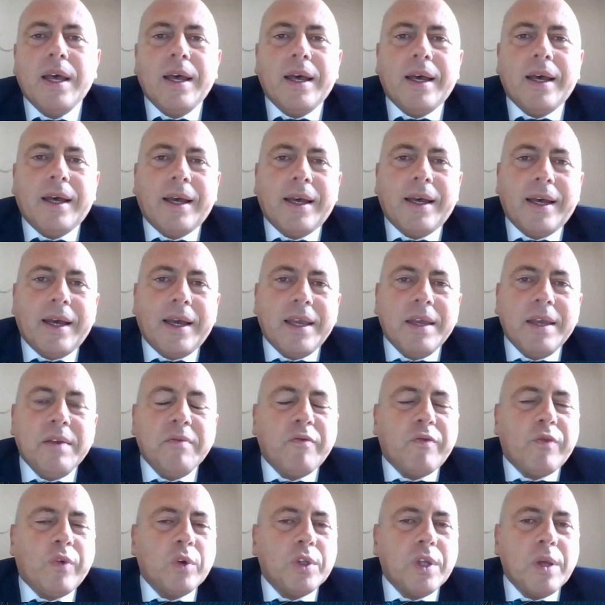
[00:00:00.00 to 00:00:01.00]
eh,
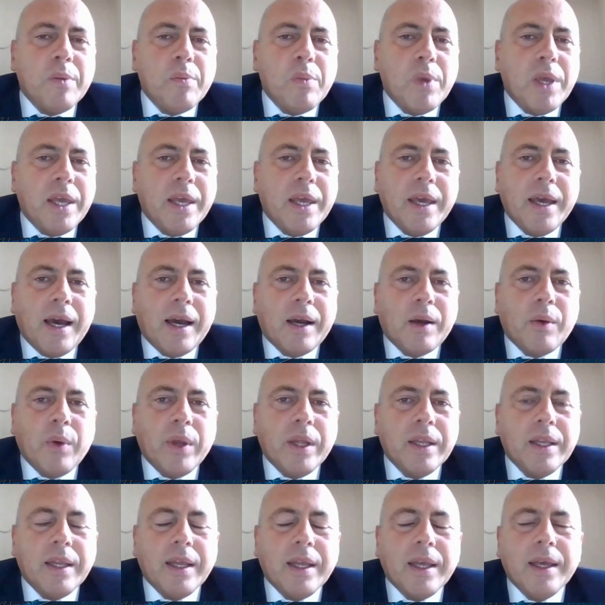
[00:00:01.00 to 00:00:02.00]
infodemia,
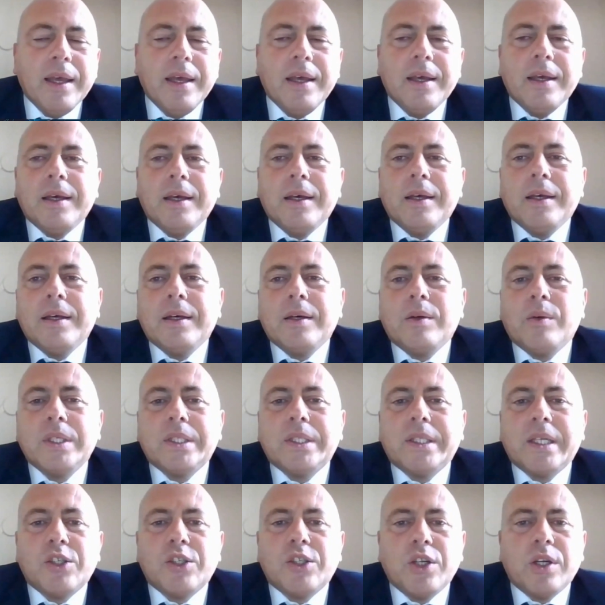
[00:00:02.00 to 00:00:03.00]
quindi eh,
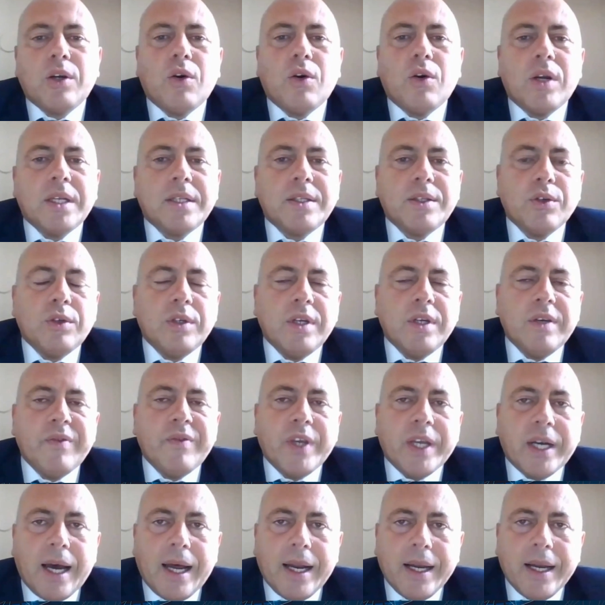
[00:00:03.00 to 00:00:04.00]
questa circolazione
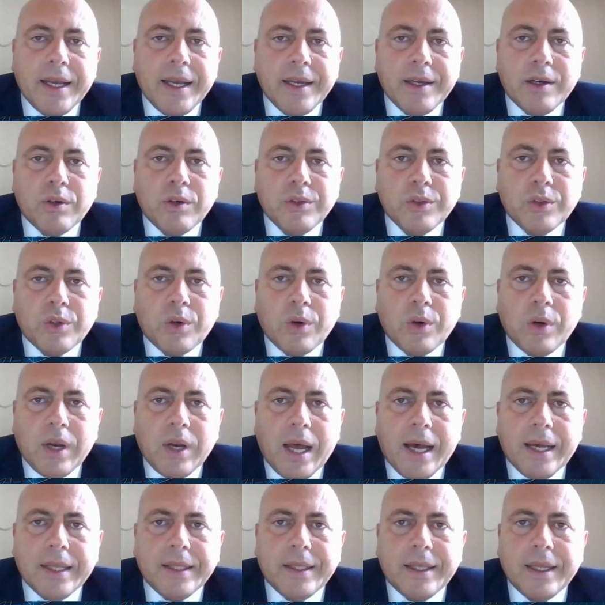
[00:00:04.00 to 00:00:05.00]
virale
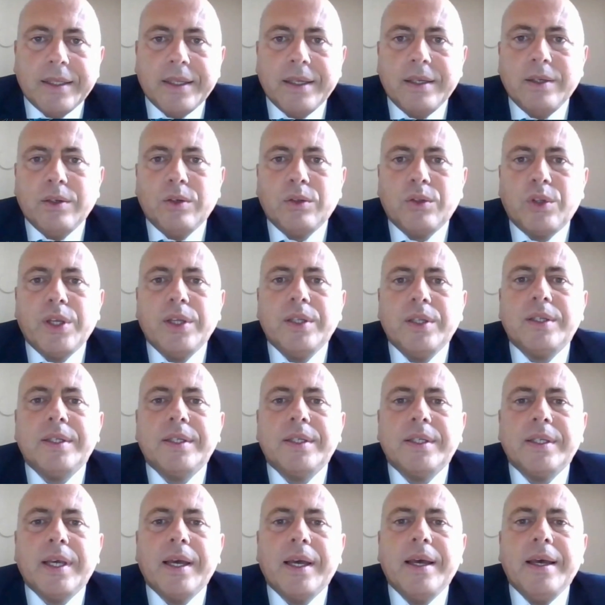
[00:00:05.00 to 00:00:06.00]
incontrollata di
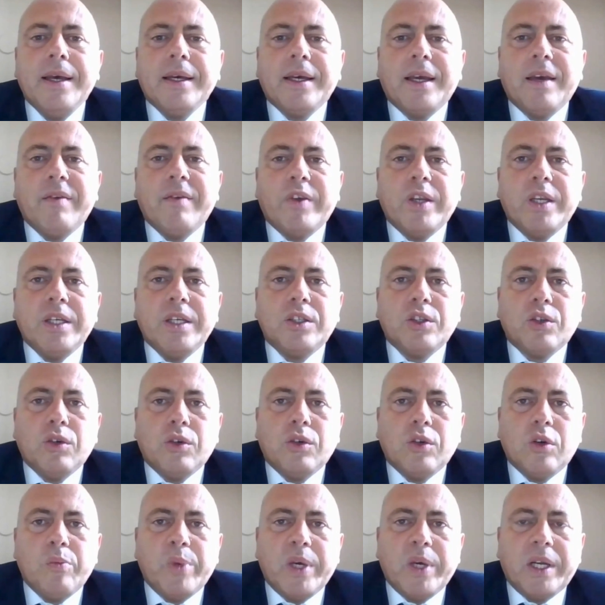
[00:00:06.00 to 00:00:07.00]
notizie che
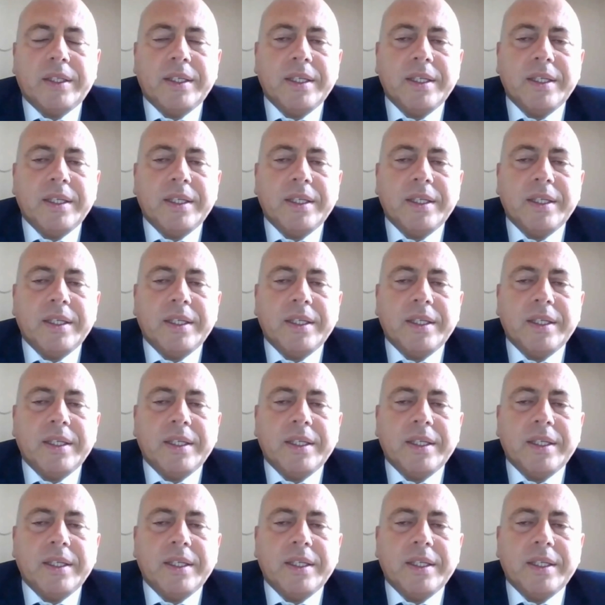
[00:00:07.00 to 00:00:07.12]
finiscono per